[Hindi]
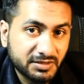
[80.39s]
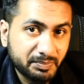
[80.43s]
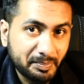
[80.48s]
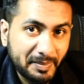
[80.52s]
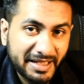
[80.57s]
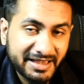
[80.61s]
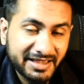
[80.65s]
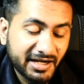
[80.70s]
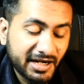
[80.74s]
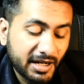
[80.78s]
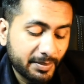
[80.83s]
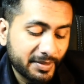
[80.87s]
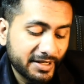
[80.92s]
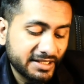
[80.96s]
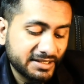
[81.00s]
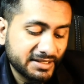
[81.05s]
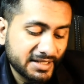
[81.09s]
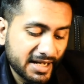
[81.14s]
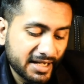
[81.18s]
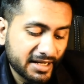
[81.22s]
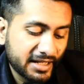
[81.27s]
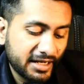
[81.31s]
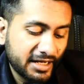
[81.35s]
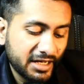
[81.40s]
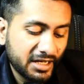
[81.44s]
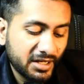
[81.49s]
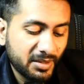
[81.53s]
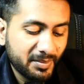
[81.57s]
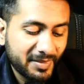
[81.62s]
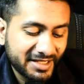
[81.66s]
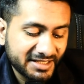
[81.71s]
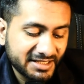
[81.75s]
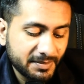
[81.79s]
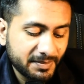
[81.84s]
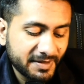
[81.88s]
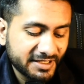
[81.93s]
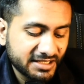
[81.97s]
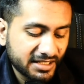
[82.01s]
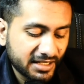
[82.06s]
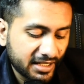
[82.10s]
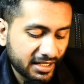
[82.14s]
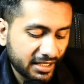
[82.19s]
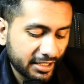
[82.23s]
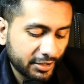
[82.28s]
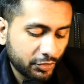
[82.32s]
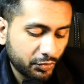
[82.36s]
मेथड आपने सेलेक्ट कर लेना है मैं ईजी पैसा
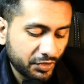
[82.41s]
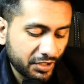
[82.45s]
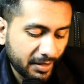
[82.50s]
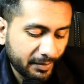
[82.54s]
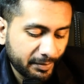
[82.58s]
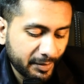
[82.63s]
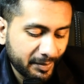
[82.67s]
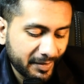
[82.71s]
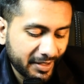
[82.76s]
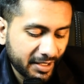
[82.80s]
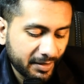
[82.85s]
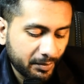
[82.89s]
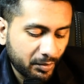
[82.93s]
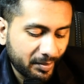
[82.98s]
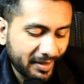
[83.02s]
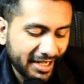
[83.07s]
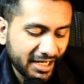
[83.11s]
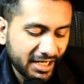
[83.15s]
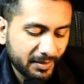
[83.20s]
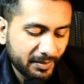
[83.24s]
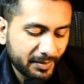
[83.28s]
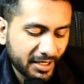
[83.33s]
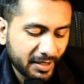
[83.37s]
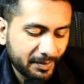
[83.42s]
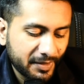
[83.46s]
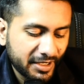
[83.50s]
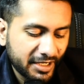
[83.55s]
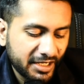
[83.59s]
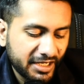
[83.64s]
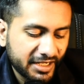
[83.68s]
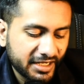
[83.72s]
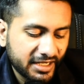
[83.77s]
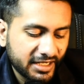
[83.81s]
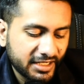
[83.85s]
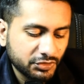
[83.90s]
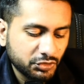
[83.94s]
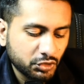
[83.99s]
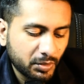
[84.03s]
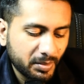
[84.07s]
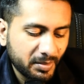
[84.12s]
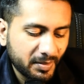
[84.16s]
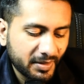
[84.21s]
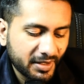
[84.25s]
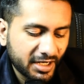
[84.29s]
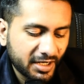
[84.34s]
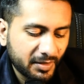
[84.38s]
कर लेता हूँ यहाँ पर मैंने मोबाइल नंबर अपना लिखना है जो
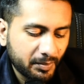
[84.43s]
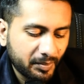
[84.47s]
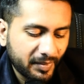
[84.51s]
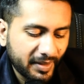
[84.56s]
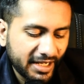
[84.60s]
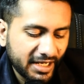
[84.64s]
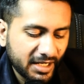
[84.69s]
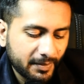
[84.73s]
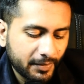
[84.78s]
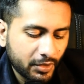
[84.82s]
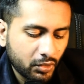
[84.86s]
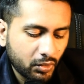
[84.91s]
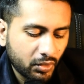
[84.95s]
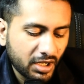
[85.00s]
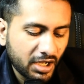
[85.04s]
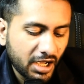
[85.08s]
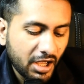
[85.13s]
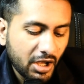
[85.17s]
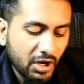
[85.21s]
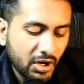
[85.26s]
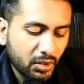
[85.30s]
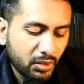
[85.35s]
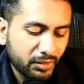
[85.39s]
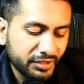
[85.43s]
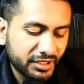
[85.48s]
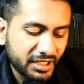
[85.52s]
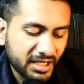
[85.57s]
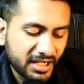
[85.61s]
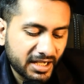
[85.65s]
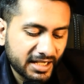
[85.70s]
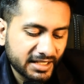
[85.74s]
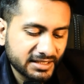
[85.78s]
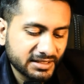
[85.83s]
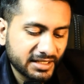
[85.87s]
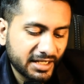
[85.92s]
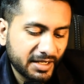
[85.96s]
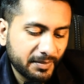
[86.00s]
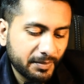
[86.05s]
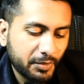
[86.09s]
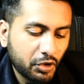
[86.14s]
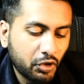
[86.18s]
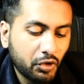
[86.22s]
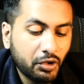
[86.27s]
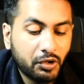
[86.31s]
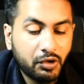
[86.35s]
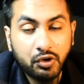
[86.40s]
भी मेरा मोबाइल नंबर होगा वो दरखास्त करने
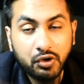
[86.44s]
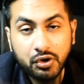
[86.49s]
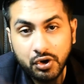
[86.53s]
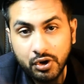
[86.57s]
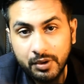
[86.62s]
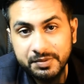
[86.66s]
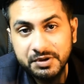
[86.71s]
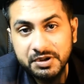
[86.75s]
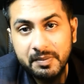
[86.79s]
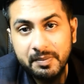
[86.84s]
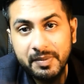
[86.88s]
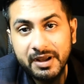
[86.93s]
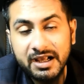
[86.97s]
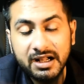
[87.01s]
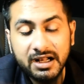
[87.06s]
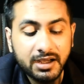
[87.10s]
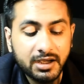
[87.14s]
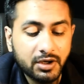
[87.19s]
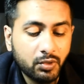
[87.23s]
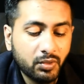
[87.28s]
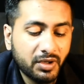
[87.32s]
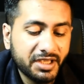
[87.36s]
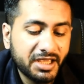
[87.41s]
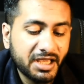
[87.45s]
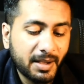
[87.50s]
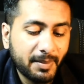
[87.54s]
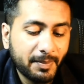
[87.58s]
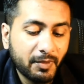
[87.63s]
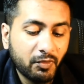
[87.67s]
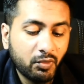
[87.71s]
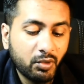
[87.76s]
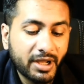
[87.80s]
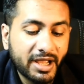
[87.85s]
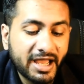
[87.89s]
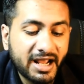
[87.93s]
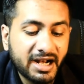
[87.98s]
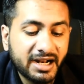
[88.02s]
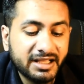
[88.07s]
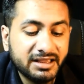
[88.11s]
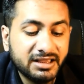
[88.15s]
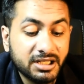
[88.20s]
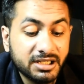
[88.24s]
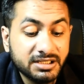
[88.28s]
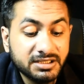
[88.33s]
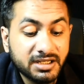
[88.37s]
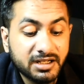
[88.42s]
के ऑप्शन ऑप्शन पे क्लिक करूँगा यहाँ पे वो कह रहा है कि
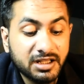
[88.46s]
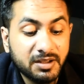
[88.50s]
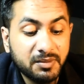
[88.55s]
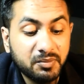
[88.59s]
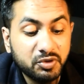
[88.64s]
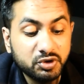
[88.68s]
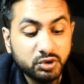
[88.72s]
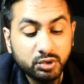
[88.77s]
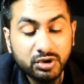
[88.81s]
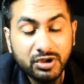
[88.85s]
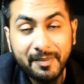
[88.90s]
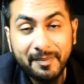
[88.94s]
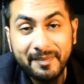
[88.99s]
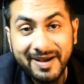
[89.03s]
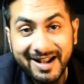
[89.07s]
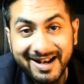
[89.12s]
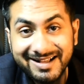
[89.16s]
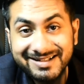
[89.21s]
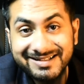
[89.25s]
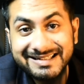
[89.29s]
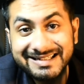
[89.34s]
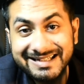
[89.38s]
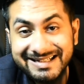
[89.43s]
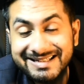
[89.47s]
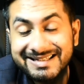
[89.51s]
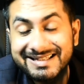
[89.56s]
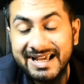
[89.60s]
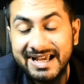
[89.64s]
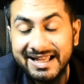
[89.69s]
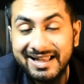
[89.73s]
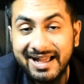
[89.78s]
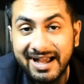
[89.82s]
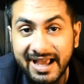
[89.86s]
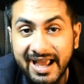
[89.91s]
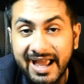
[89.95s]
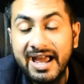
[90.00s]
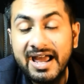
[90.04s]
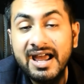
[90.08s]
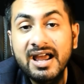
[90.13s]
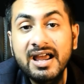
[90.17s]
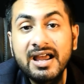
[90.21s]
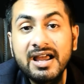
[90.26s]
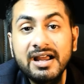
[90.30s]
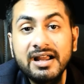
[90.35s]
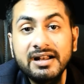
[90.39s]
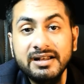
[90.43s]
दर्ज करता मौजूदा बैलेंस से ज़्यादा है
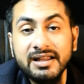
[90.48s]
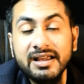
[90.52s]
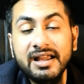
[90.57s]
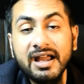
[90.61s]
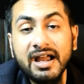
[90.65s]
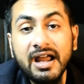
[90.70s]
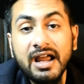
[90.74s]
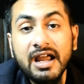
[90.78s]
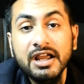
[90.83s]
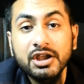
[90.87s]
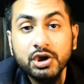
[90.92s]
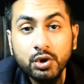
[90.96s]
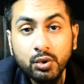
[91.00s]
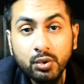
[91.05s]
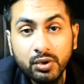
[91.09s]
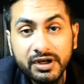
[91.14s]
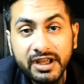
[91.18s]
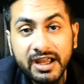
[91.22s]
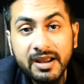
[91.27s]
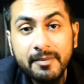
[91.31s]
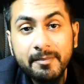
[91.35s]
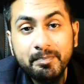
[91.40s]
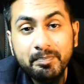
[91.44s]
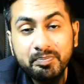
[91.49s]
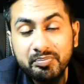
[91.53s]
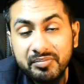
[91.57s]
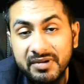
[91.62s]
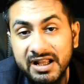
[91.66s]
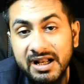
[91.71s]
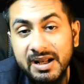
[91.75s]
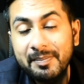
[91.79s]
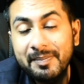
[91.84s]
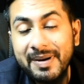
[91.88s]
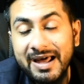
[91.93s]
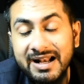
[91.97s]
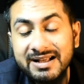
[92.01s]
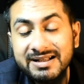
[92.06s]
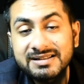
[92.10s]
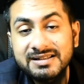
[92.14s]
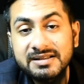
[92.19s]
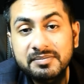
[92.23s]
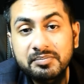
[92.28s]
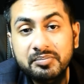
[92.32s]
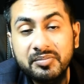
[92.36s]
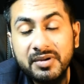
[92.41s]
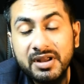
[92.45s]
ठीक है क्योंकि मेरे बैलेंस
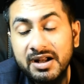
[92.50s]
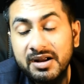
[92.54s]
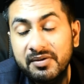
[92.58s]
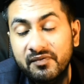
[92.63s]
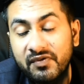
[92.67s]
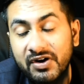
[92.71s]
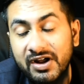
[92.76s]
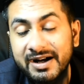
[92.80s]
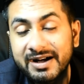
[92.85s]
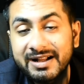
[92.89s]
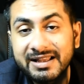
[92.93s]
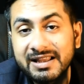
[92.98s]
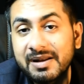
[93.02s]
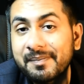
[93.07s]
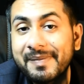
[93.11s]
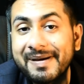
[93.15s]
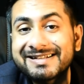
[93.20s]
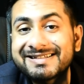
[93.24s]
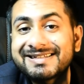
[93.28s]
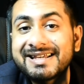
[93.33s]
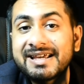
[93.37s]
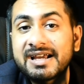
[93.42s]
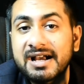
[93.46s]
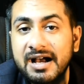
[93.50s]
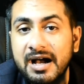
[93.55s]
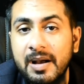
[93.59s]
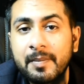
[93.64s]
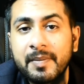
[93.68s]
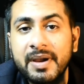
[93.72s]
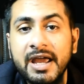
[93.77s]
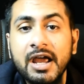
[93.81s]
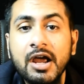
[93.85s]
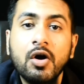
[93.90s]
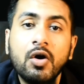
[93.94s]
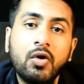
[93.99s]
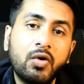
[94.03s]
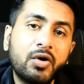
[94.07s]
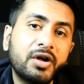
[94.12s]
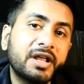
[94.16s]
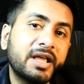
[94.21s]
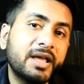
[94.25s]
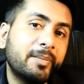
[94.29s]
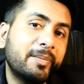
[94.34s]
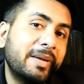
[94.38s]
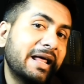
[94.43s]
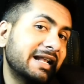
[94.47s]
मेरे वॉलेट के अंदर पैसे कम है और
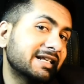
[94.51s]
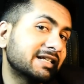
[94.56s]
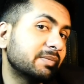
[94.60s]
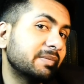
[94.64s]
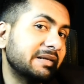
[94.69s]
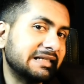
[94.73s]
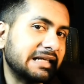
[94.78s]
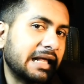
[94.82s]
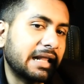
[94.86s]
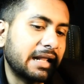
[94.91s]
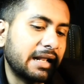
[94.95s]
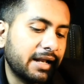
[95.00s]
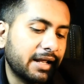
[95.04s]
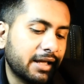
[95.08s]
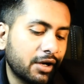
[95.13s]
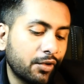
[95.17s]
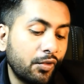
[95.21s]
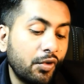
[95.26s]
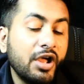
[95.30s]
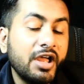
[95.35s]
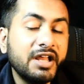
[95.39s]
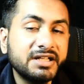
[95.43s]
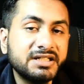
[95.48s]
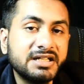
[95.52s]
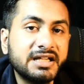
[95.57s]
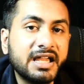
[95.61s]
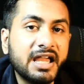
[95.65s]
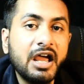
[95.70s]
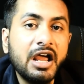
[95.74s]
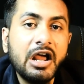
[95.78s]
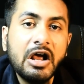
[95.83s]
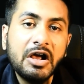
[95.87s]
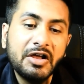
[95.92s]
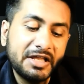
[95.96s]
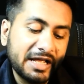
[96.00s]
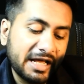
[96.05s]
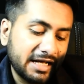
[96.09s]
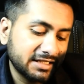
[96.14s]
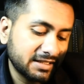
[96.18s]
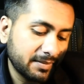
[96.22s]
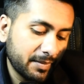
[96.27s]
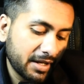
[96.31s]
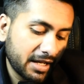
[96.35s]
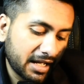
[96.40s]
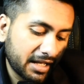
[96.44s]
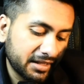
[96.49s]
ये बैलेंस मैं ज़्यादा लिख रहा हूँ ठीक है यहाँ
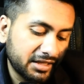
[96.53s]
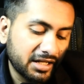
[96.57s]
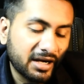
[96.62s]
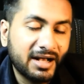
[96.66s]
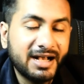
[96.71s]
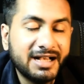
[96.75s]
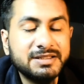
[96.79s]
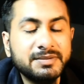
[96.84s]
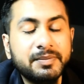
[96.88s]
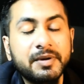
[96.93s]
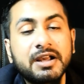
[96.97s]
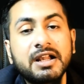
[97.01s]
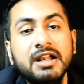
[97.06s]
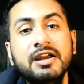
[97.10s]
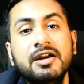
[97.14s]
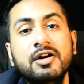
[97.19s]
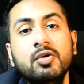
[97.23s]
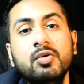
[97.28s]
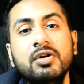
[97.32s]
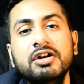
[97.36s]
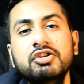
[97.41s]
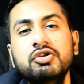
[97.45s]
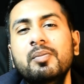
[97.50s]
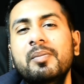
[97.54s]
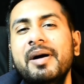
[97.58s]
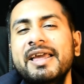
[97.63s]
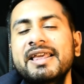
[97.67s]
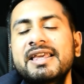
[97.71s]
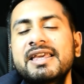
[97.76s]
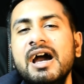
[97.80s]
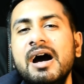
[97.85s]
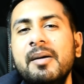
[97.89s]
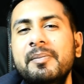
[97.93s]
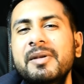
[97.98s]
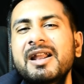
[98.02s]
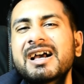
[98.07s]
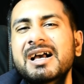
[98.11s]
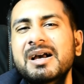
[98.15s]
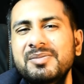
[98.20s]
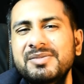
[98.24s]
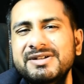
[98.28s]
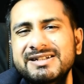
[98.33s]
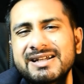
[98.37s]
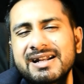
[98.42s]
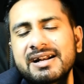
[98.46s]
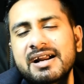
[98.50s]
से मैं दरख्वास्त पे क्लिक करूँगा तो बाइक क्या अपना
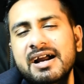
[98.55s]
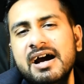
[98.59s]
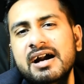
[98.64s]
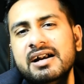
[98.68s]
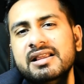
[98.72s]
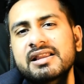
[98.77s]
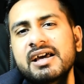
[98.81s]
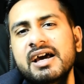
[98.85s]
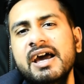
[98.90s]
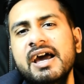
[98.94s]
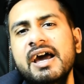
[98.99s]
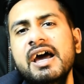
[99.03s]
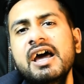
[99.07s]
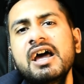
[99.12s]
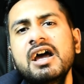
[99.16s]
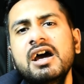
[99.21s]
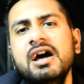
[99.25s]
कमीशन काटता है